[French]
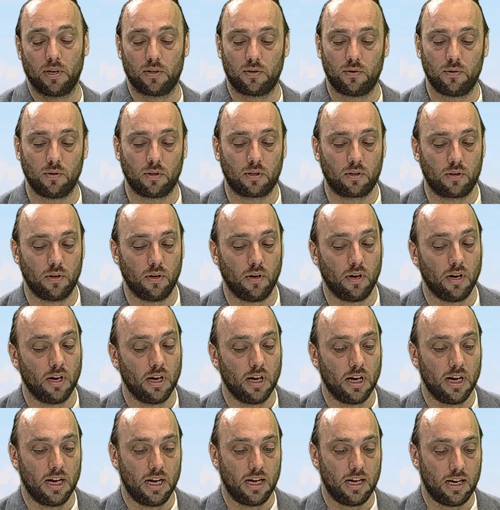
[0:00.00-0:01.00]
sûr
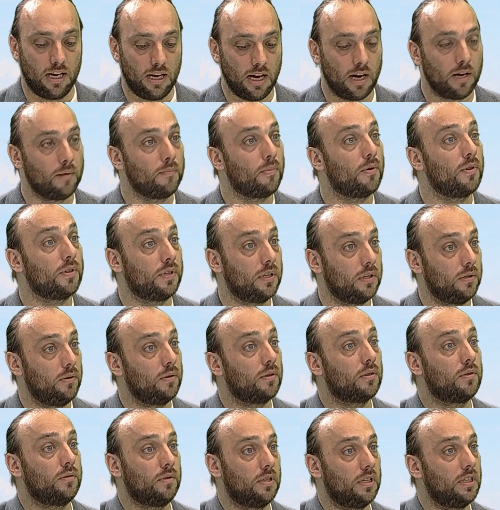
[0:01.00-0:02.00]
qu'il y a une procédure
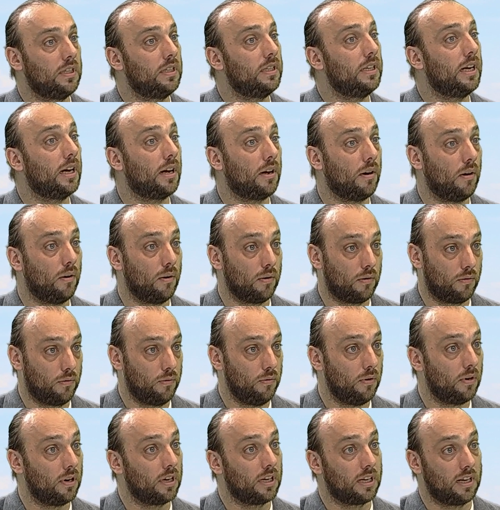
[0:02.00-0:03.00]
judiciaire en
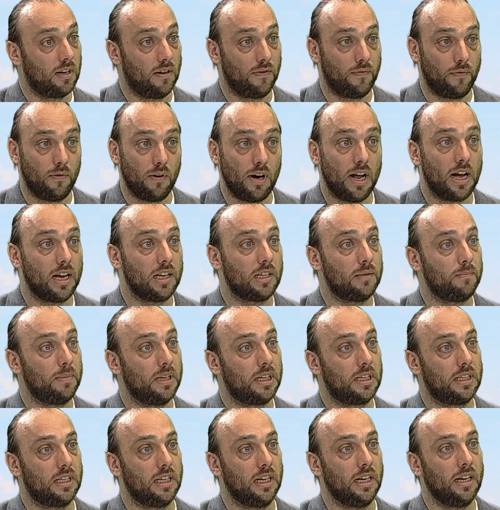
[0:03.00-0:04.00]
cours, qu'il faut la
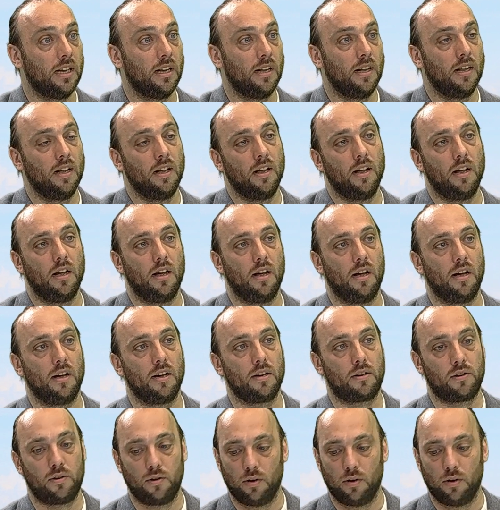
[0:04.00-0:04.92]
respecter. Euh, que